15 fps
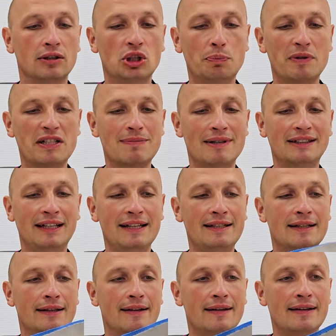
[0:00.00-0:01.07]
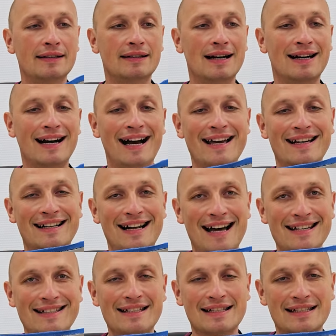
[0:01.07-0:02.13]
Но посмотрите, какая
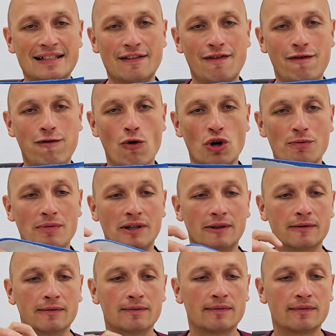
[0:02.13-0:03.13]
разница в форме.